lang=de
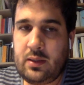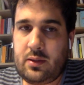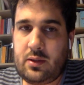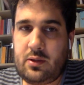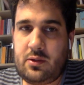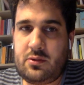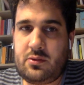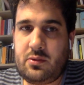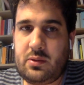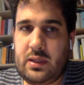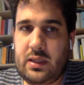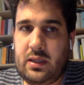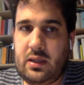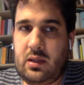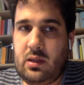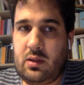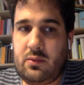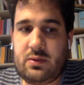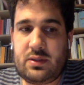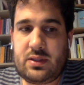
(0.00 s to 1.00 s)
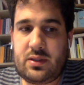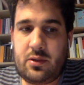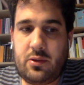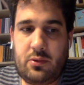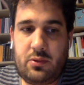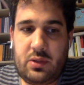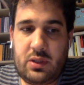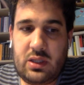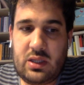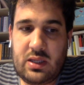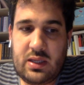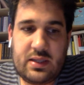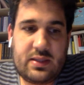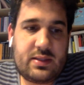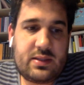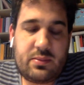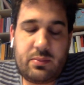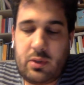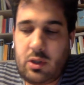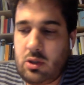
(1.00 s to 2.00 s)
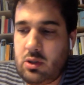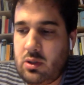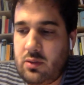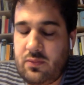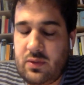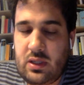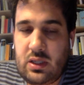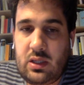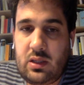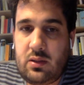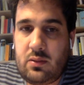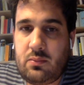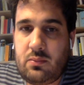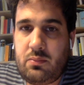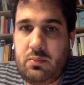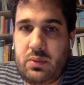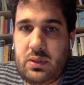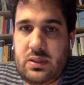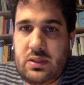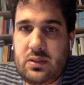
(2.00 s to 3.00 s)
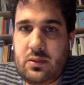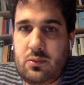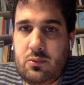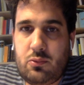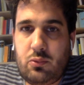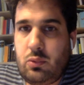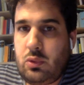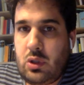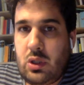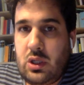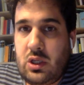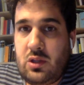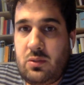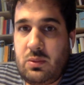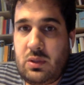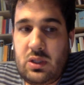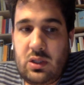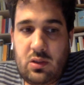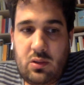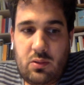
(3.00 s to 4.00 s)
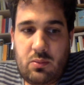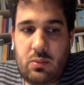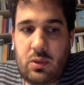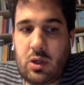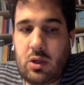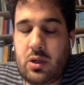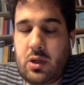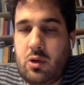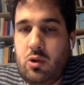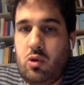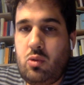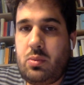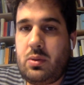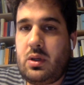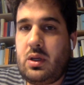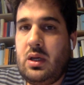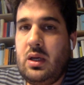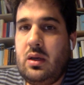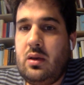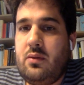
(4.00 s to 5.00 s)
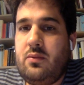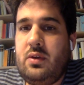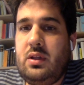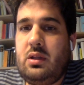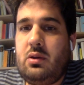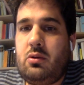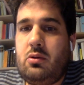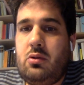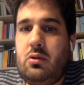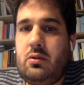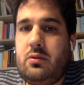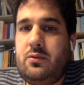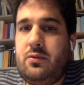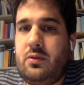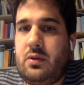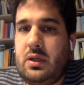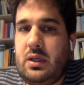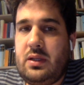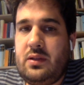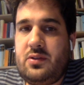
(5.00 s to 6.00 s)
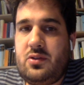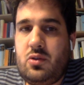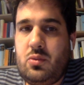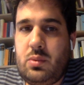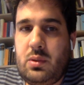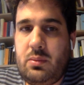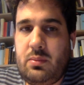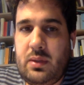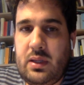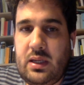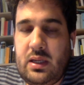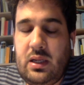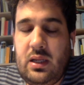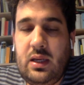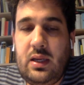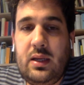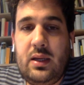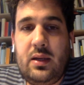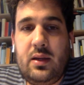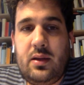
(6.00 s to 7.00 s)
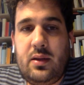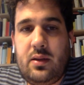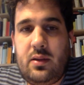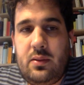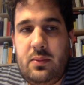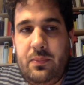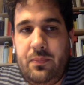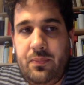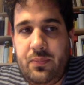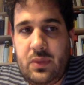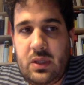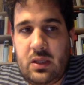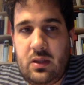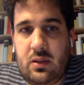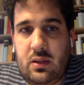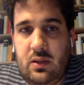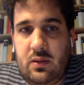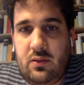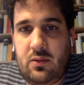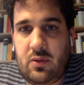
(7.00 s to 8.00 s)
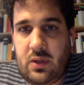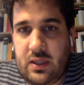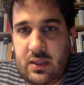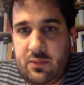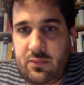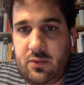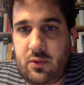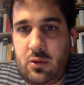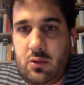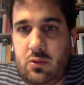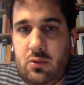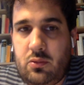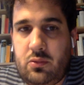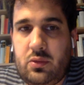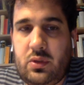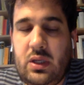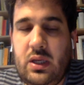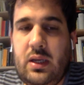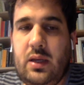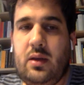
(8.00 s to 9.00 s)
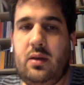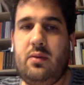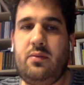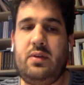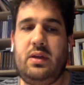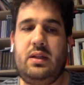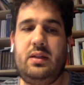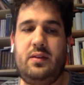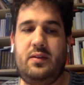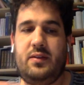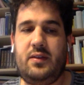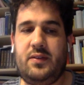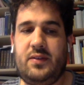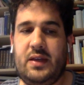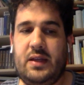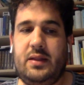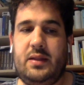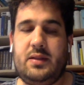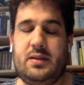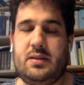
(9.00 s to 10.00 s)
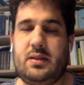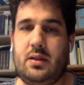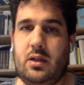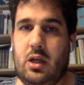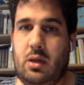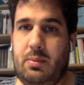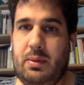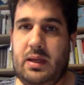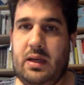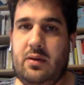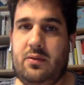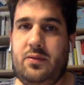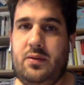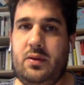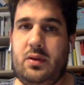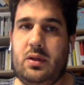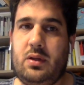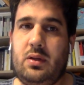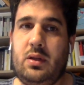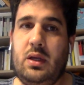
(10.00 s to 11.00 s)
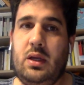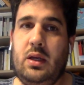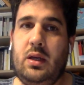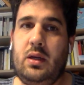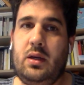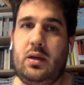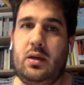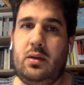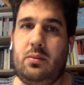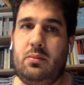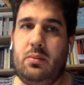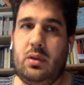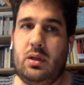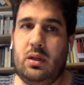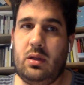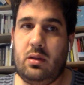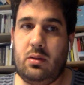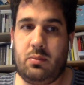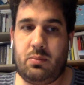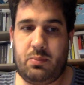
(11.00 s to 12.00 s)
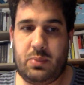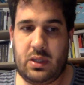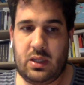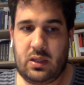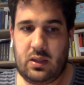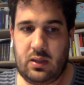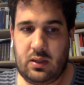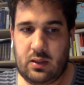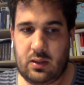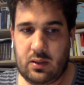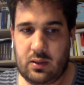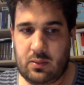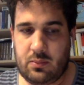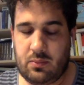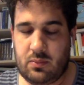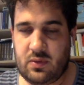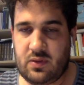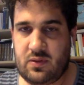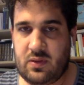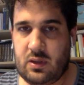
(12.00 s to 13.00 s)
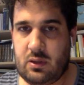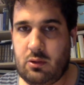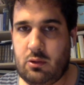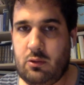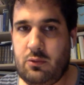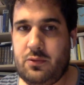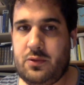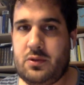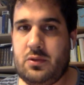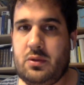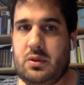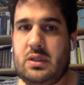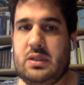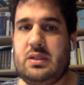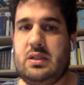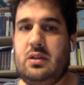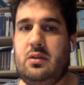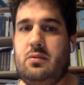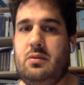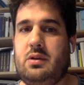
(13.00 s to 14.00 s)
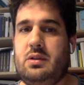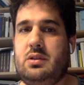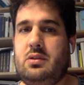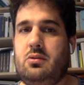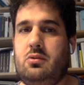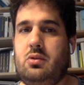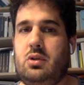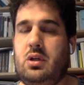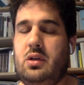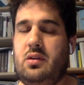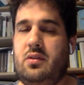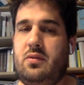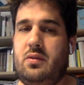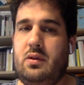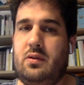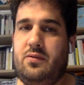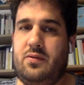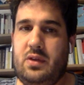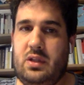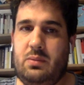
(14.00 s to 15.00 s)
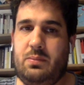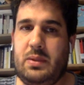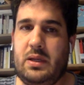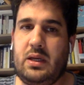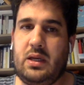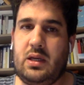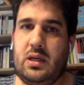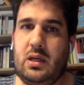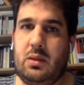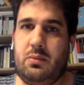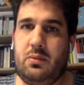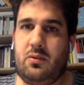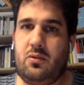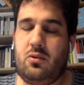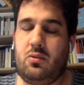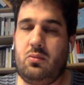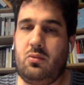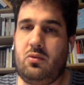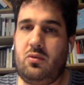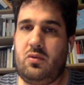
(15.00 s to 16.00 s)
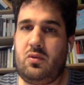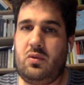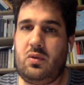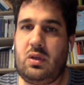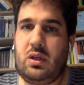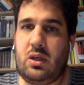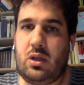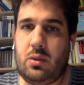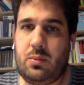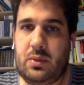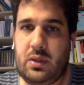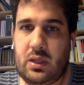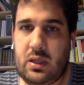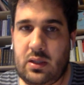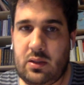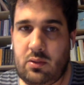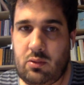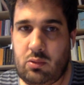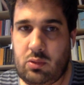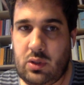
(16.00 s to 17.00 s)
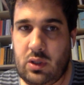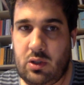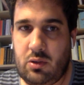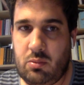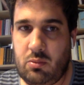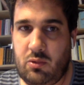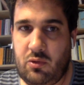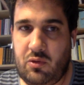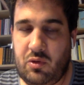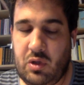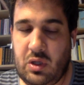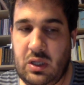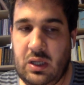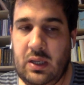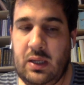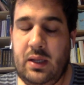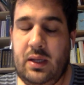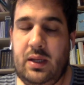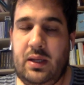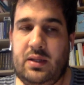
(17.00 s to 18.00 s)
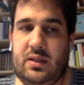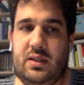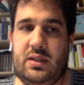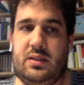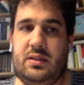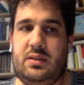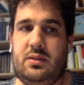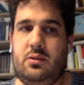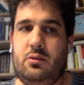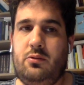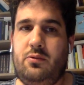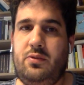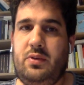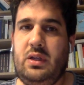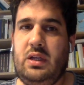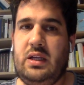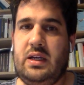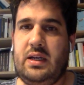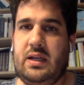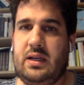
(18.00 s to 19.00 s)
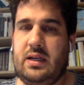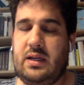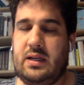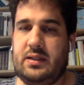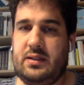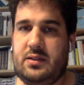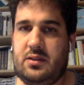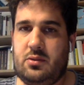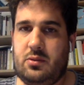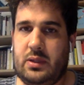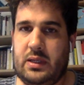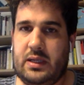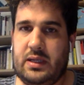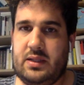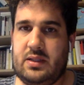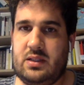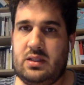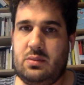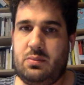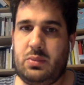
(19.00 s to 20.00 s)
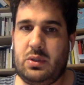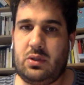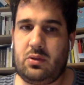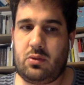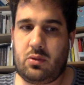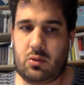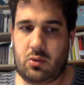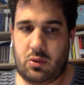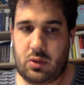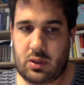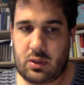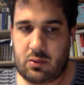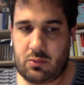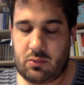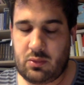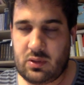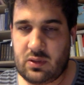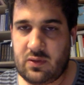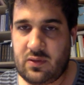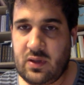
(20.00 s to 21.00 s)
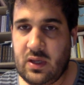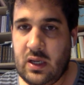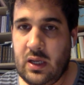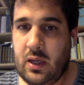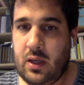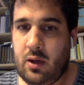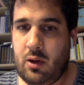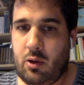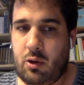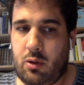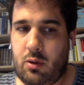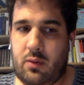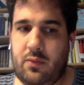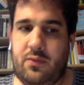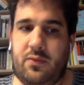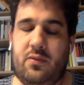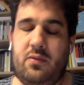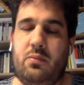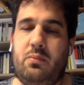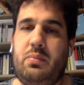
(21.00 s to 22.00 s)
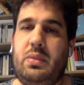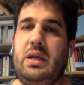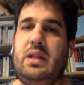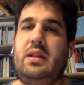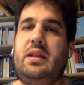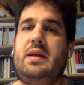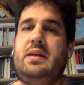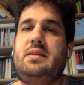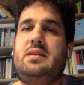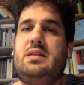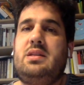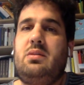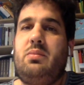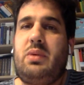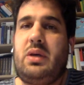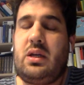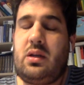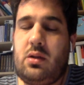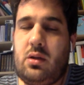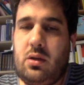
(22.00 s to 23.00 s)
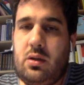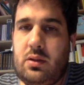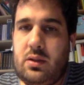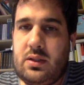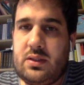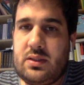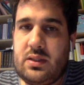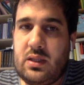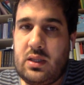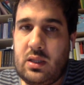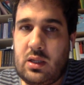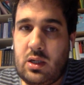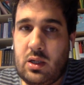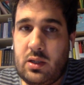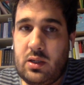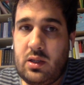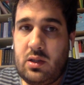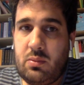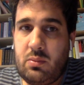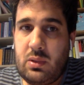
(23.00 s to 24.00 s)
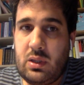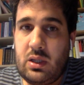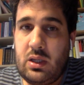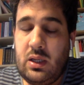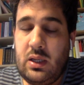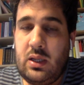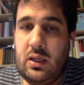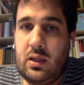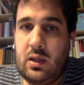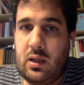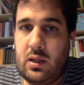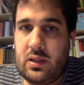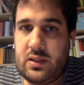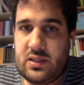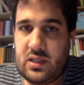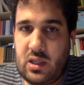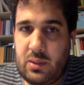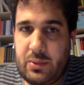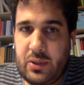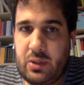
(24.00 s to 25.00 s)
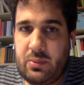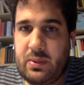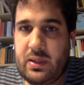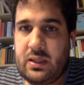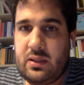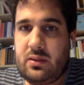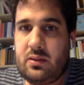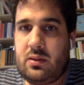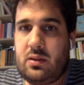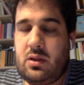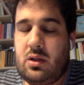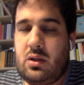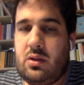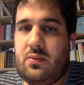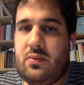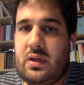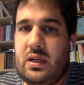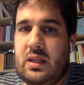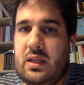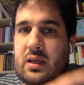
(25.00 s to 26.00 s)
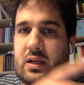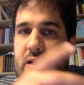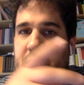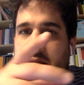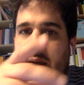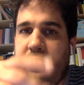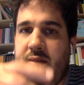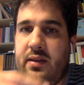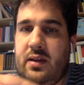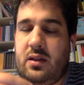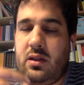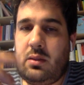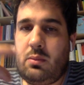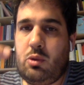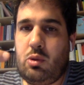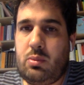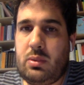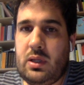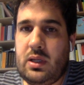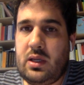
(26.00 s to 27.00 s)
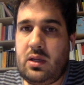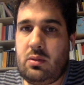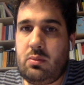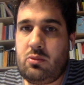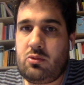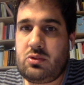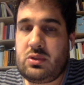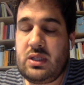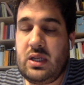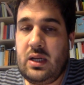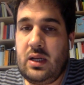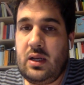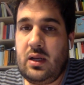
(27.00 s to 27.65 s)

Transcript: sondern zu denken, ja, was könnte ich jetzt machen, wenn ich ein bisschen Unterricht mit ihnen mache über Videokonferenz, über Mail, ähm, nicht so einfach. Und wenn diese Settings dann ablaufen, dann ähm, bin ich ähm, sehr oft so in der Situation, ganz viel Feedback geben zu müssen. Ich habe den Eindruck, ich müsste jetzt so viele eins zu eins betreuen und das häuft so ein Pendenzenberg an, dass ich gar nicht mehr alles abarbeiten kann, weil ich gleichzeitig mir überlegen muss,